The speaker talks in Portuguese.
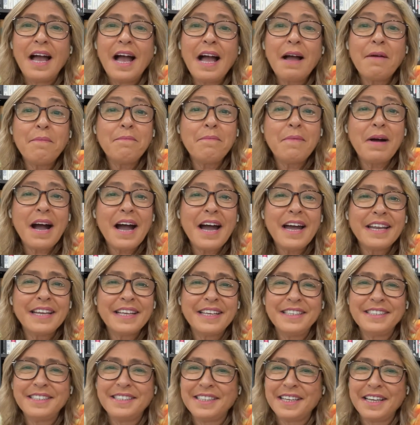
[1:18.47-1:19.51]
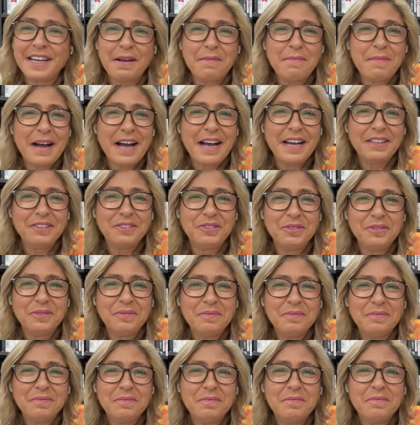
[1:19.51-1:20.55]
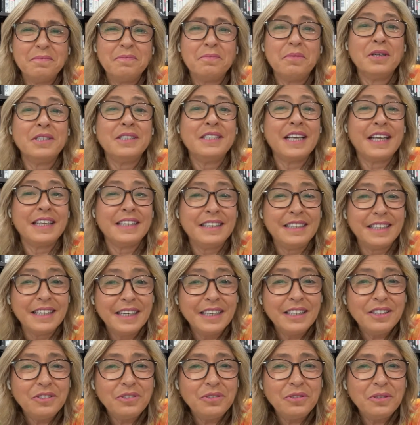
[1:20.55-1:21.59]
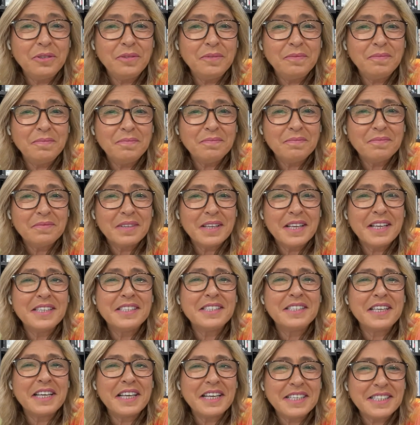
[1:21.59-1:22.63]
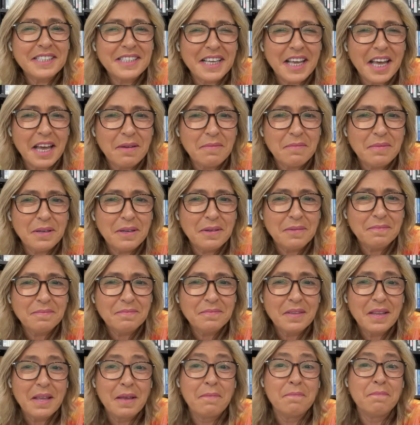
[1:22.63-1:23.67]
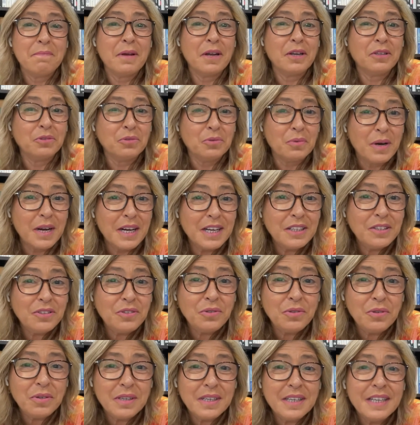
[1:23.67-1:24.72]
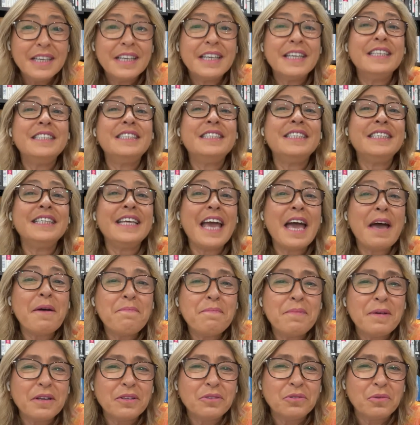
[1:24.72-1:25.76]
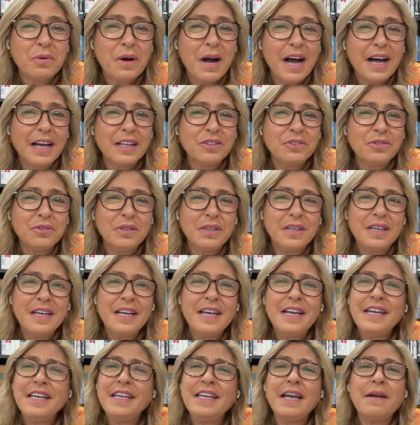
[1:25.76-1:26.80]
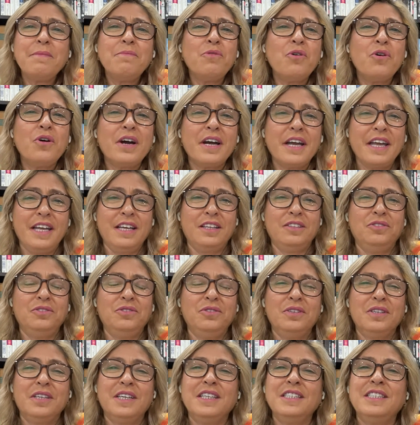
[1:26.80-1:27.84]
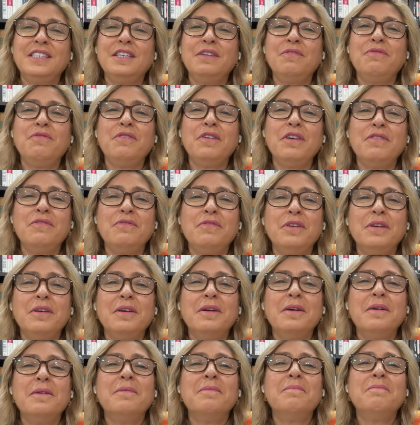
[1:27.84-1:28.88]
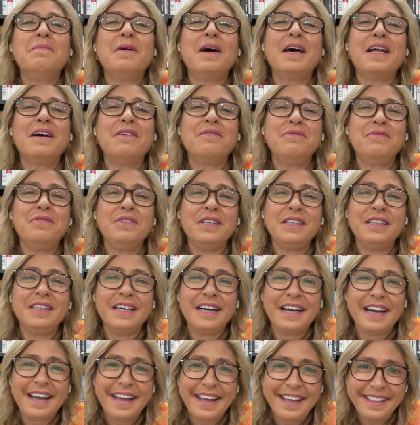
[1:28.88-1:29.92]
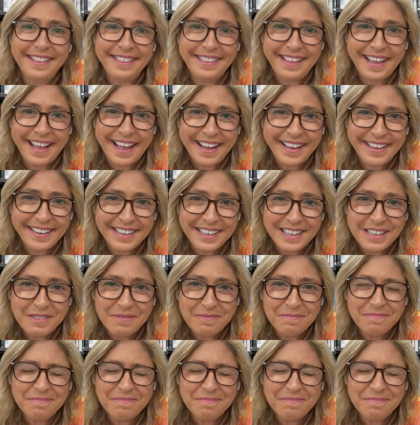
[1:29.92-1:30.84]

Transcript: amar que ser amado, pois é dando que se recebe, perdoando que se é perdoado e é morrendo que se vive para a vida eterna.